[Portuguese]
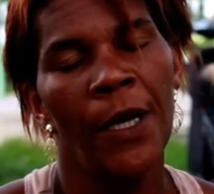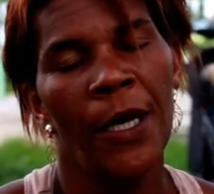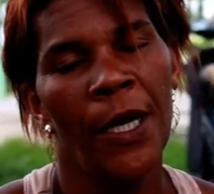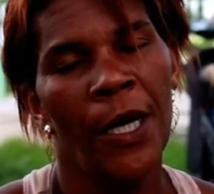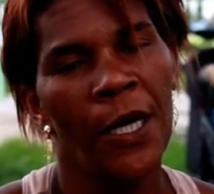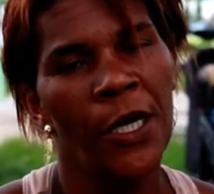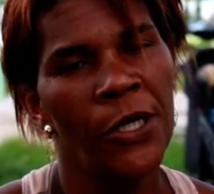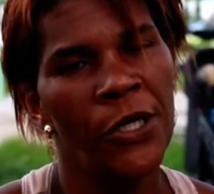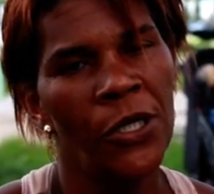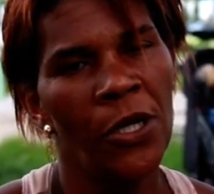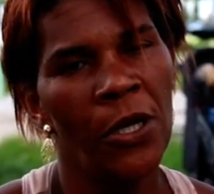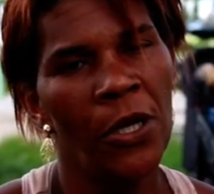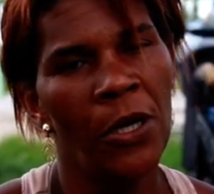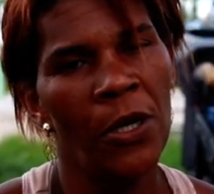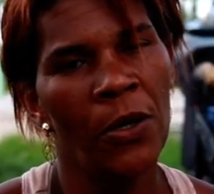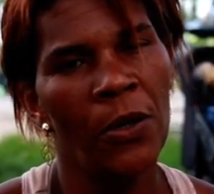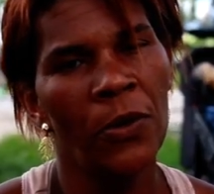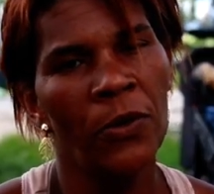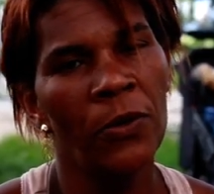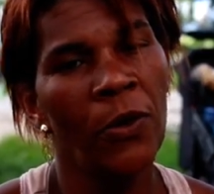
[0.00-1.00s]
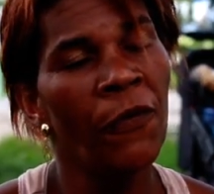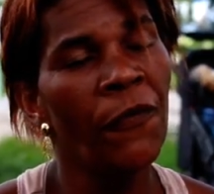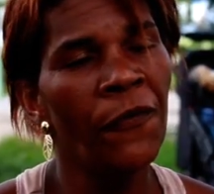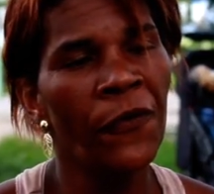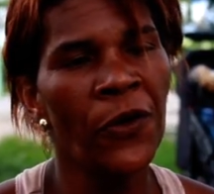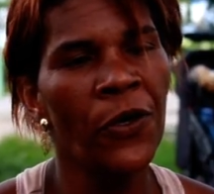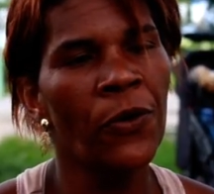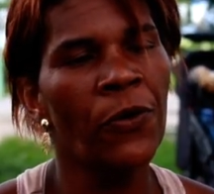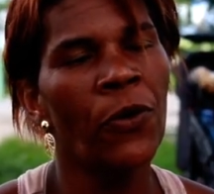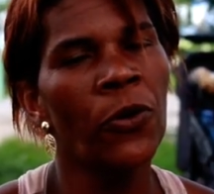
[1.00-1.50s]
Eles não, não
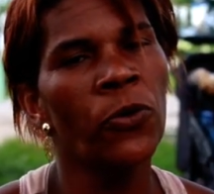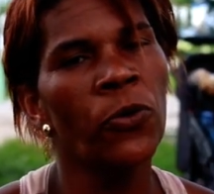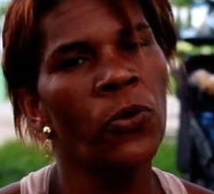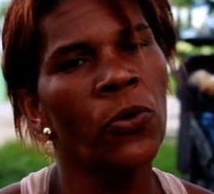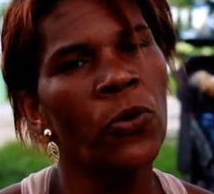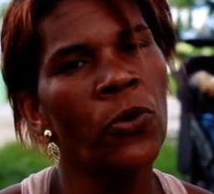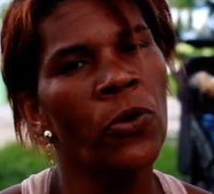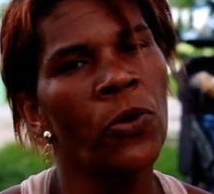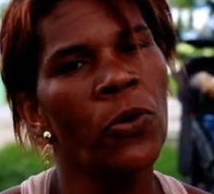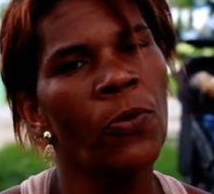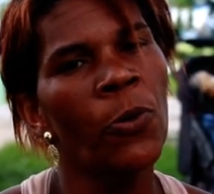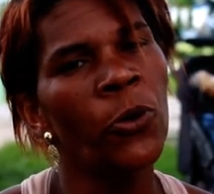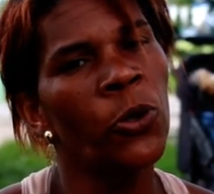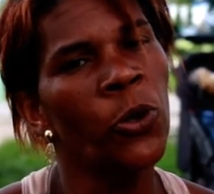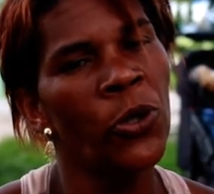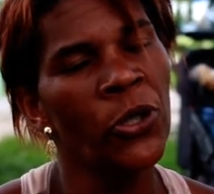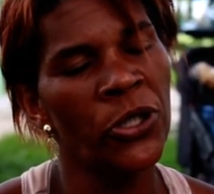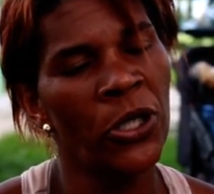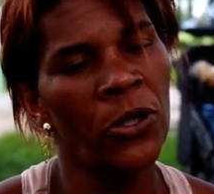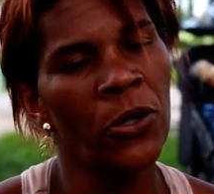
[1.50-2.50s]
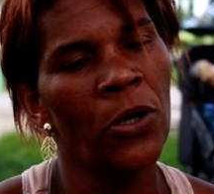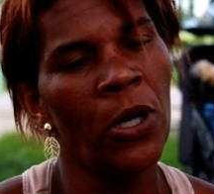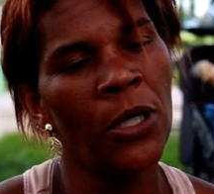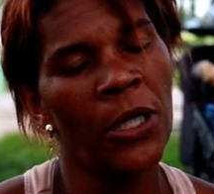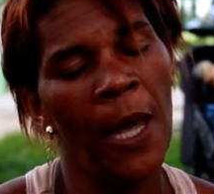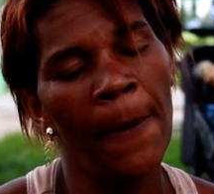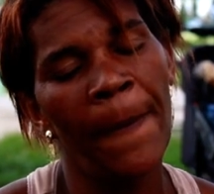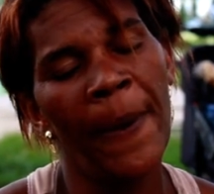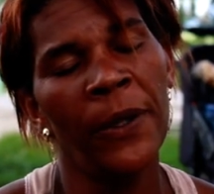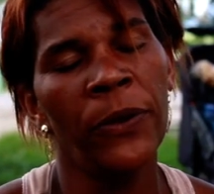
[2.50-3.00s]
viam. Quando o motorista da,
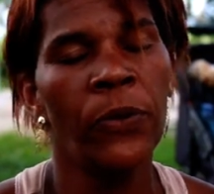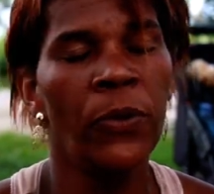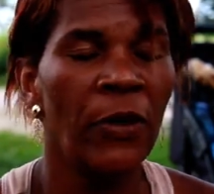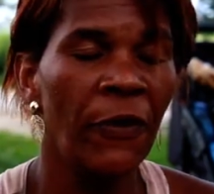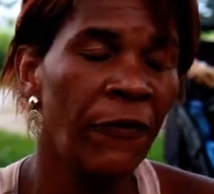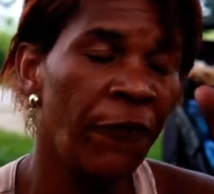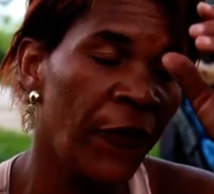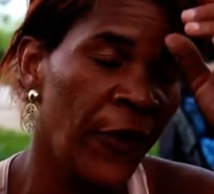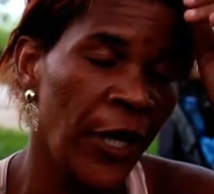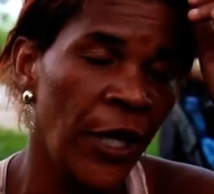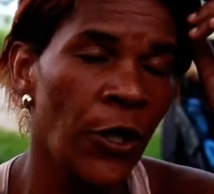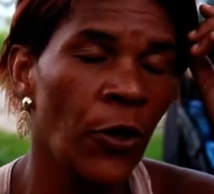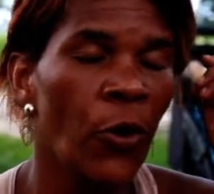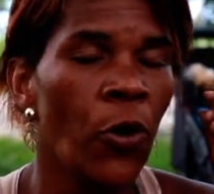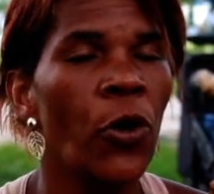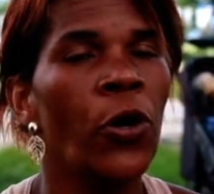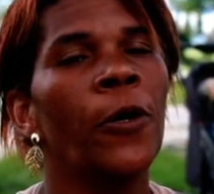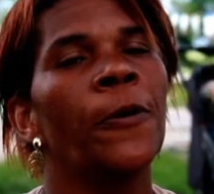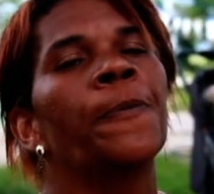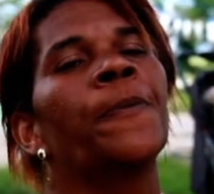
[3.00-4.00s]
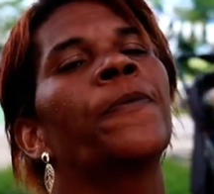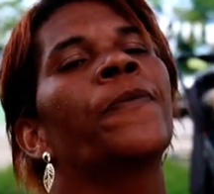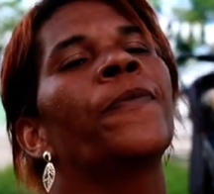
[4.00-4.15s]
da patrulha freou,